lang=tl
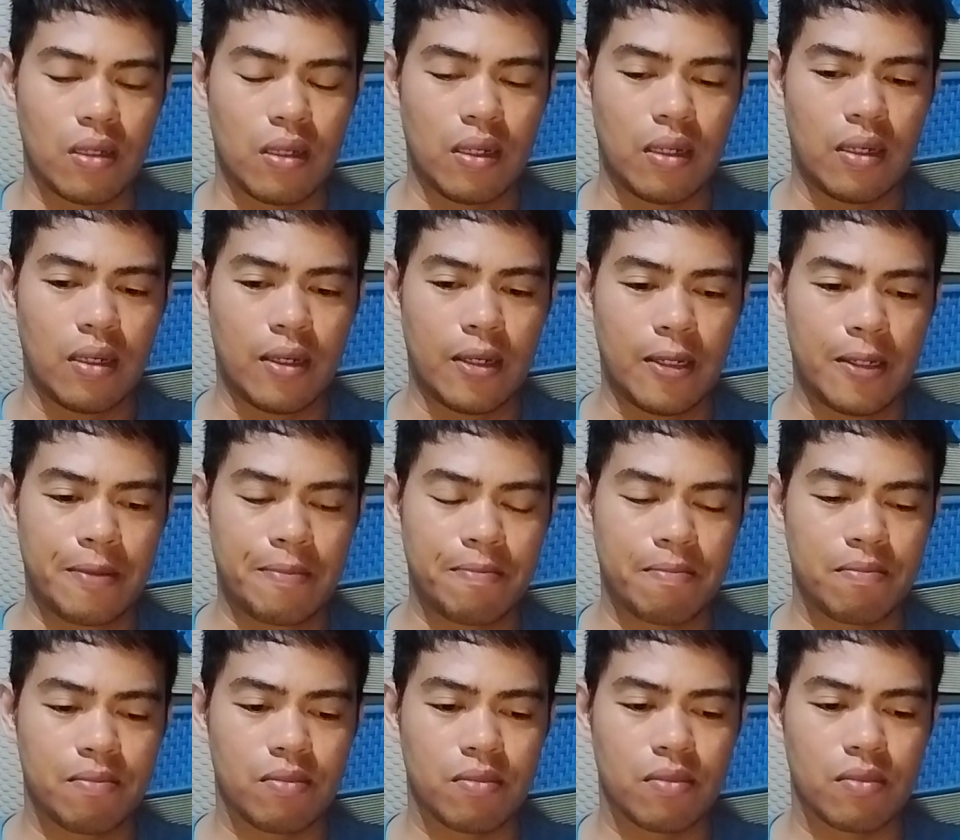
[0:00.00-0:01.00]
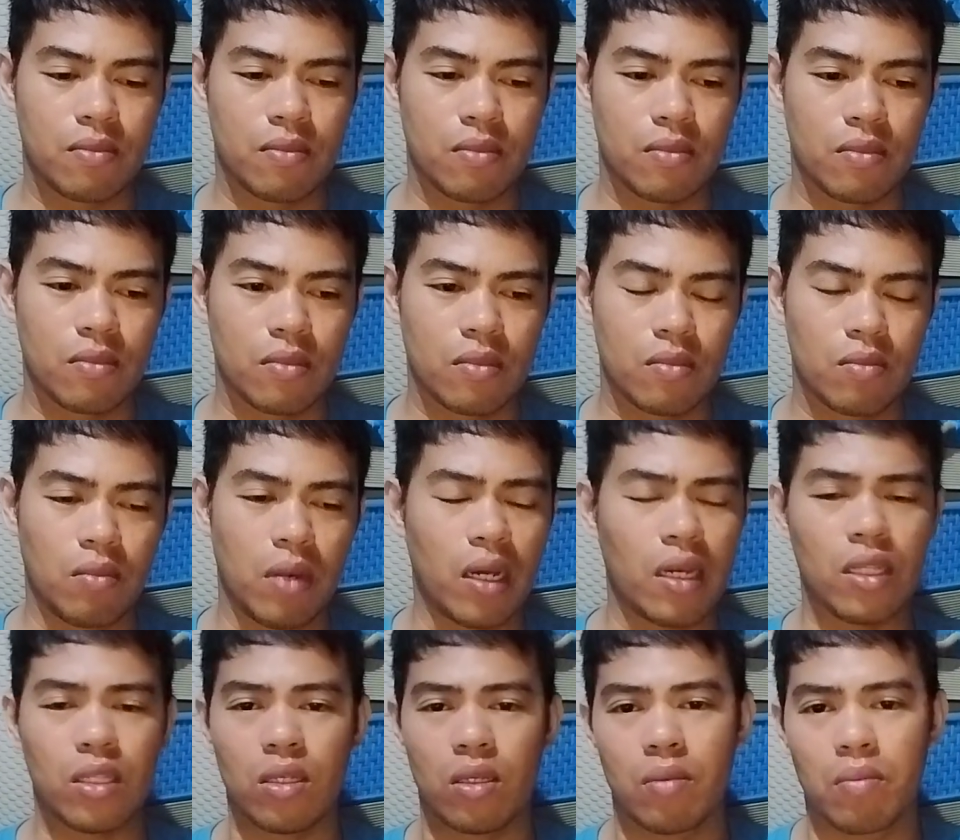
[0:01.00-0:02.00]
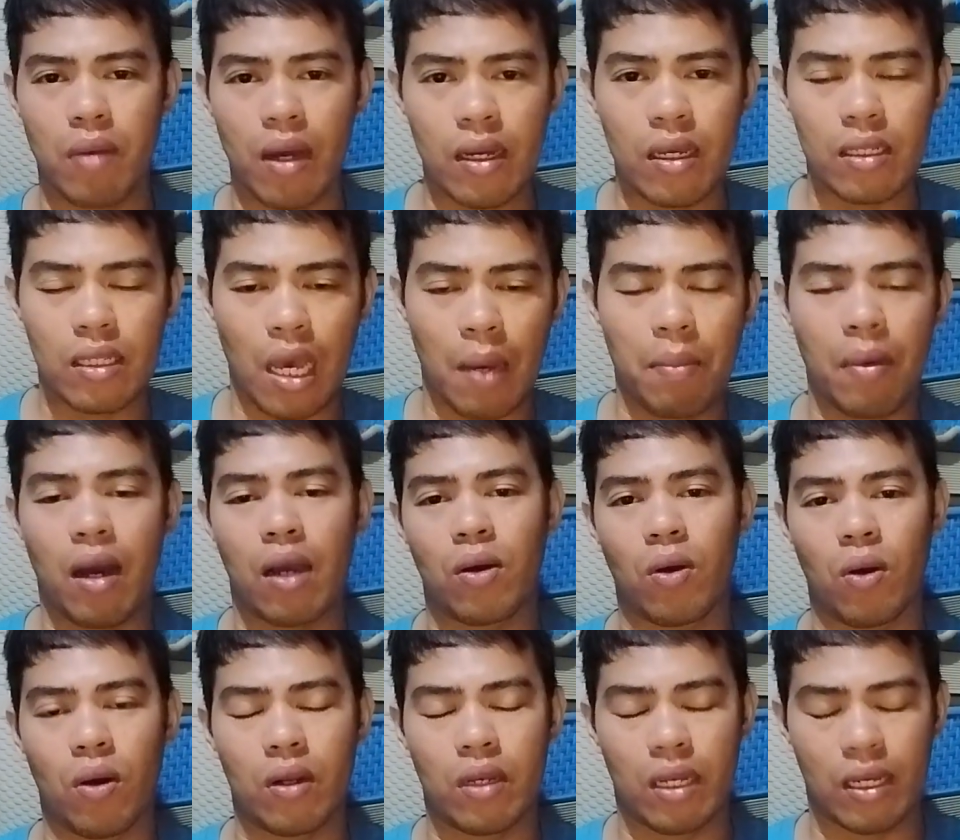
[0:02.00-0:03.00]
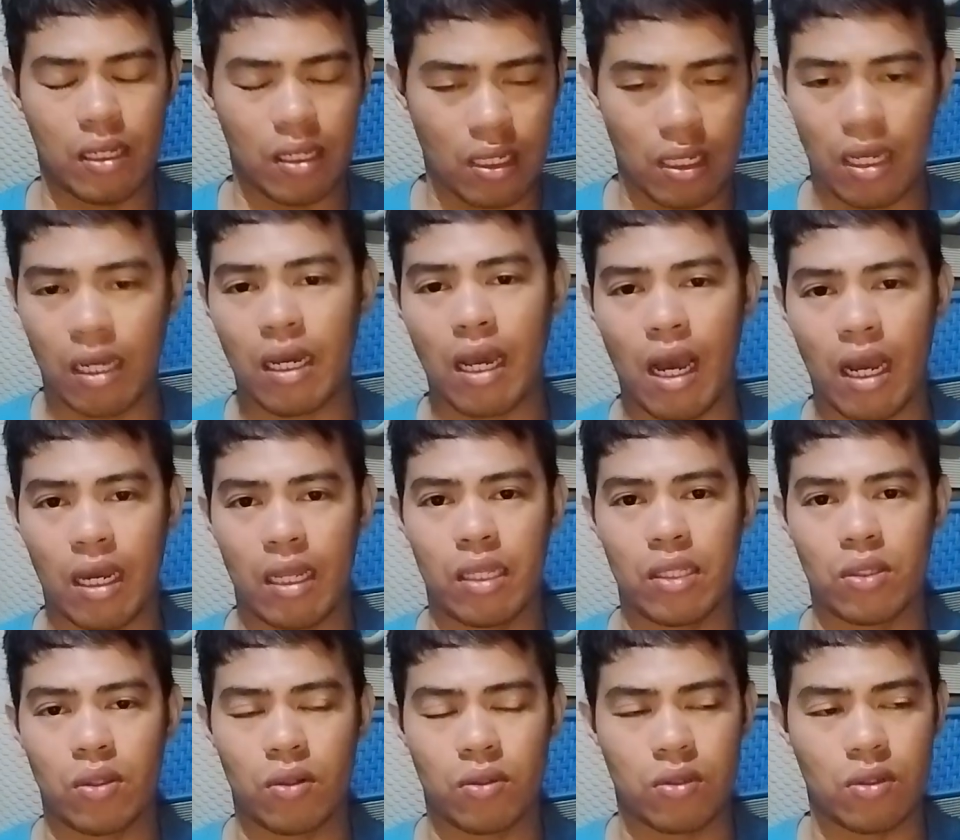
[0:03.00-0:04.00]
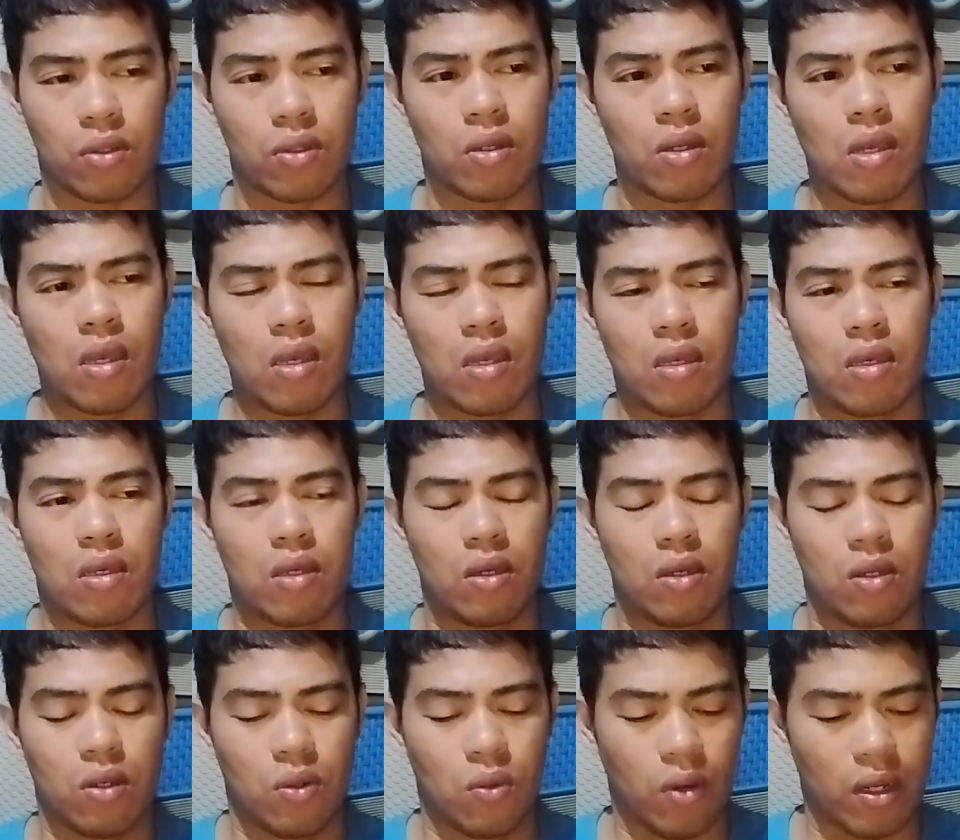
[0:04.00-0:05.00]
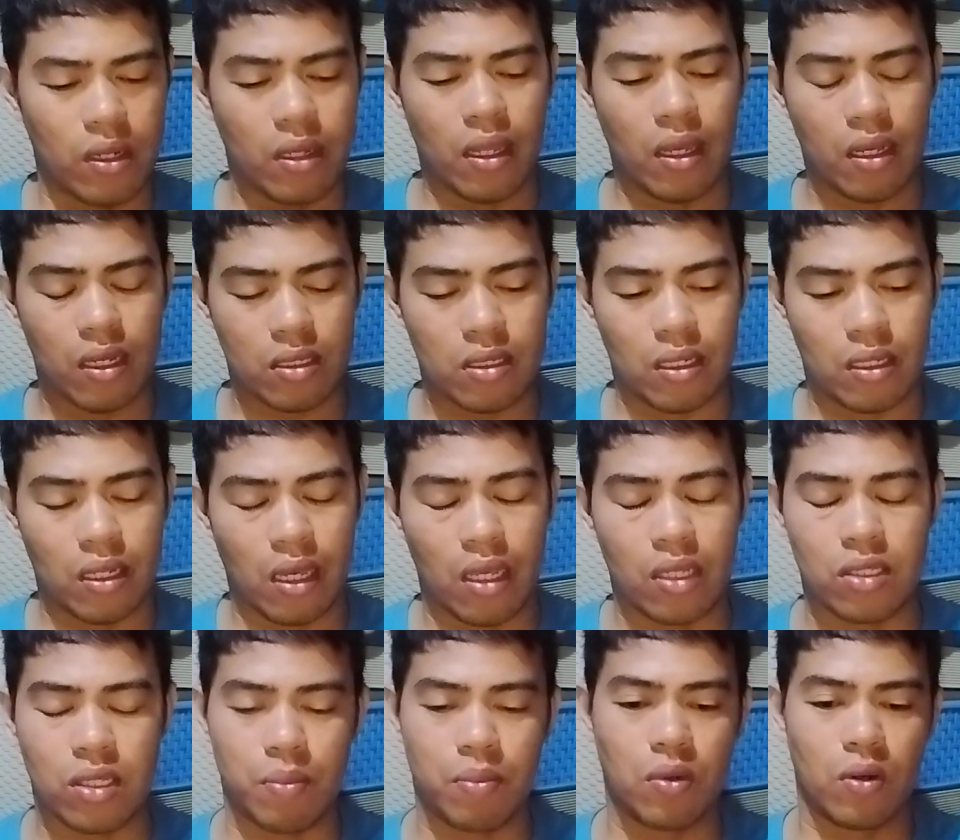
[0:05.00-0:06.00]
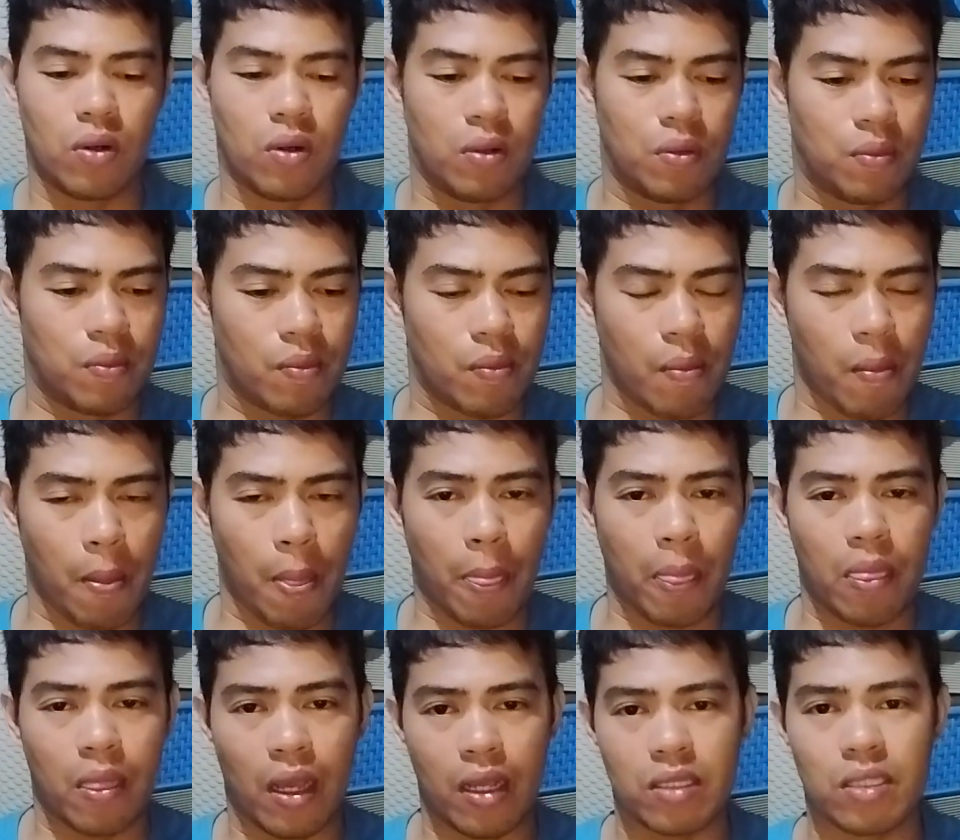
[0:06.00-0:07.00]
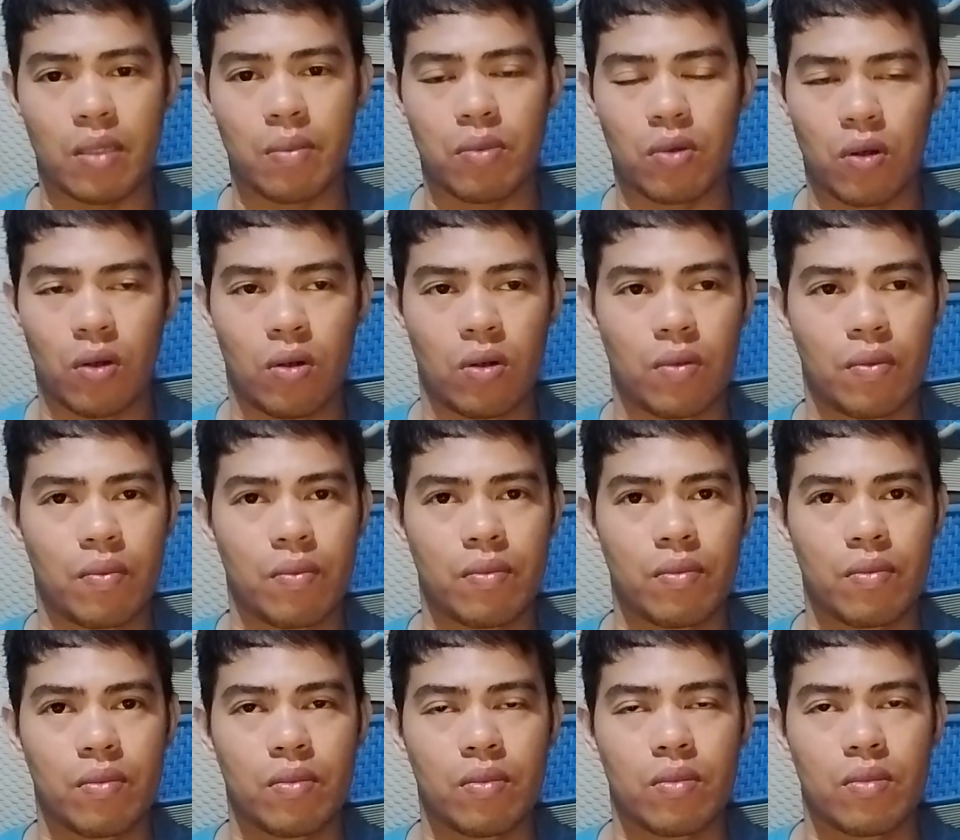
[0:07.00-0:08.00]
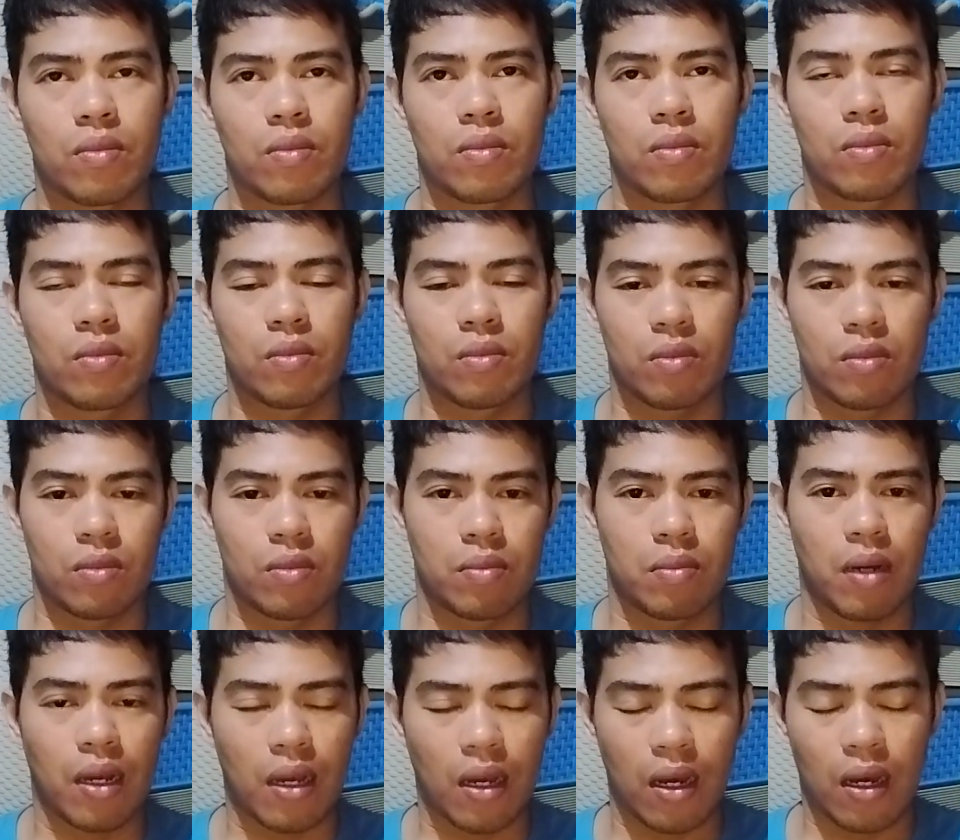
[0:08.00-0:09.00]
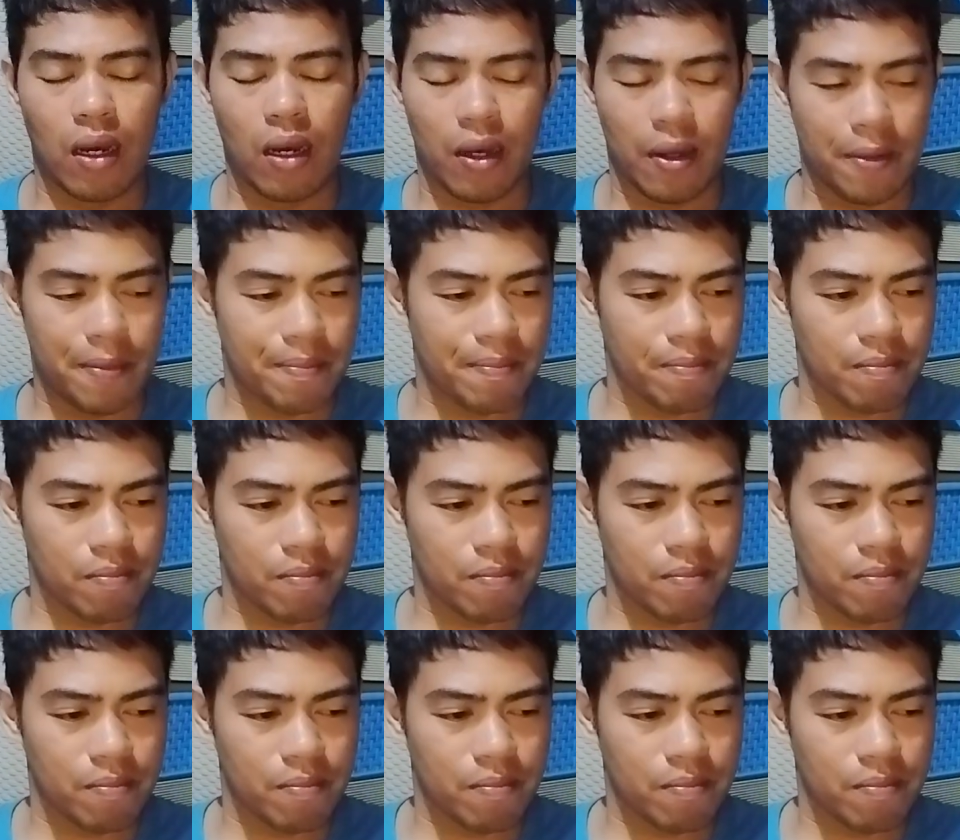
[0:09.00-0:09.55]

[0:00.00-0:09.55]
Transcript: uh, bakit bakit nga ba ako nag, nagkaganito? So, one day kasi naisip ko, naisip ko, baka,